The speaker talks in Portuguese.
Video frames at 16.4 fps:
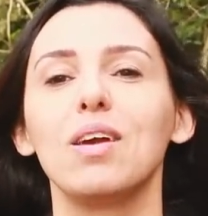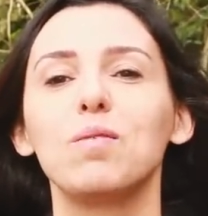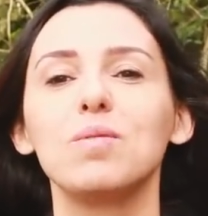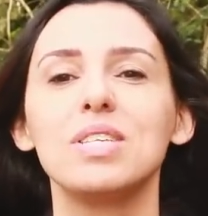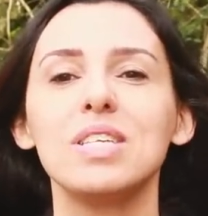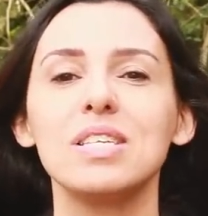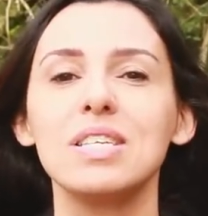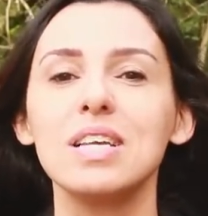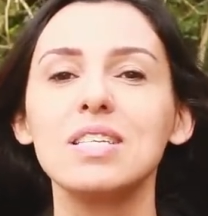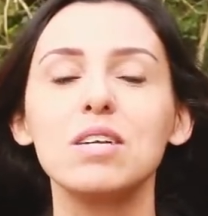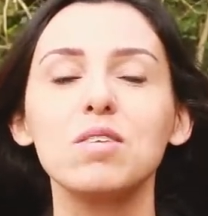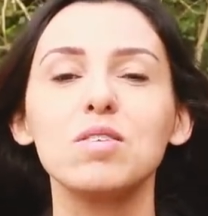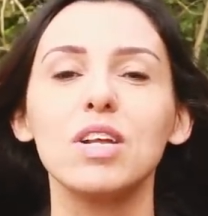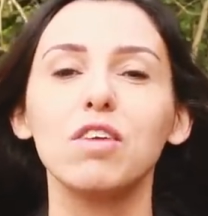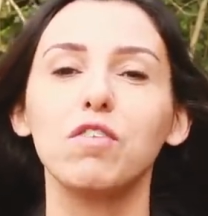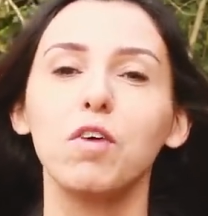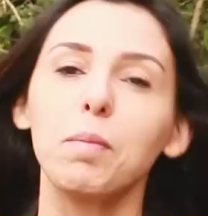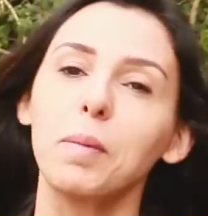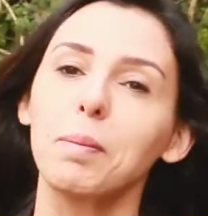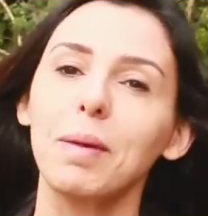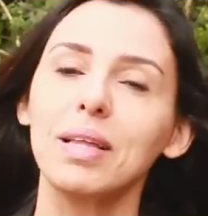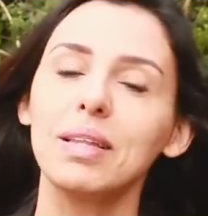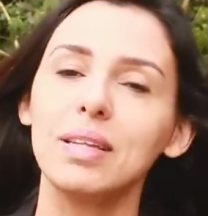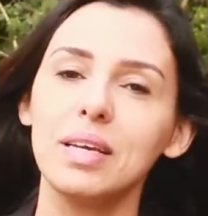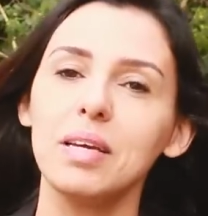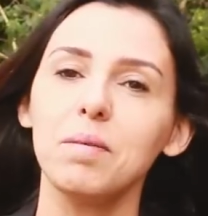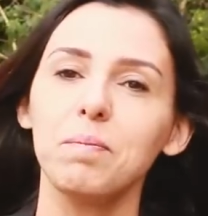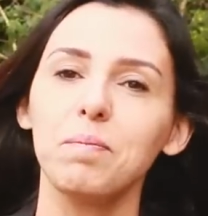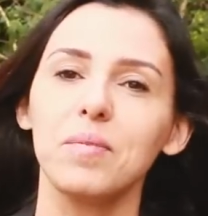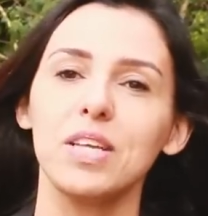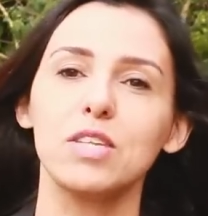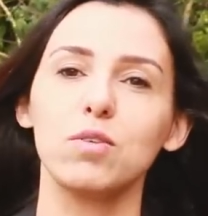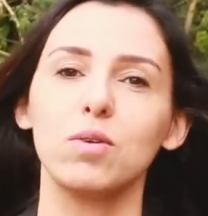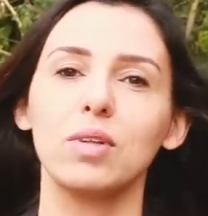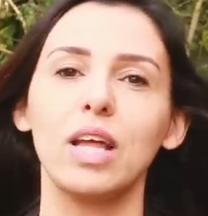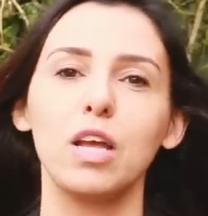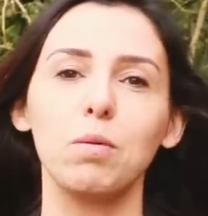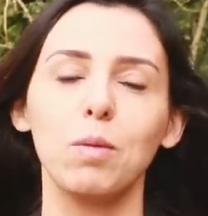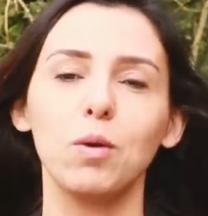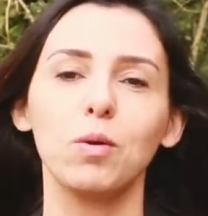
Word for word: Com 16 anos ele foi para Madrid estudar em uma